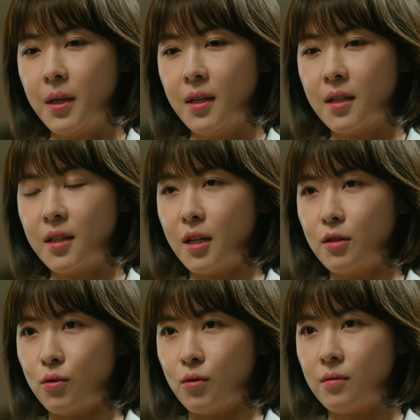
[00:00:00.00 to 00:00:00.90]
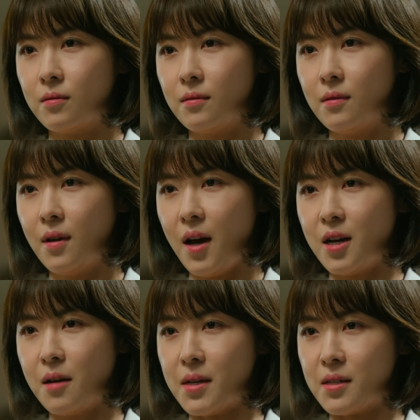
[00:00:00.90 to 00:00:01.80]
Ý chủ tịch muốn tôi
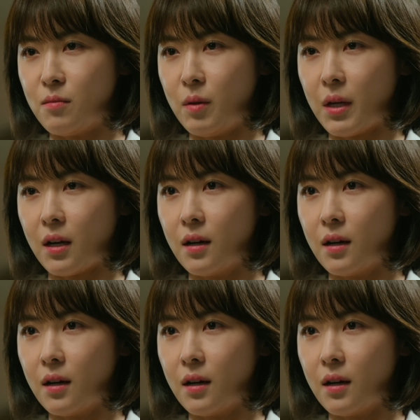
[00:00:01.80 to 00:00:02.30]
chỉ trích tàu y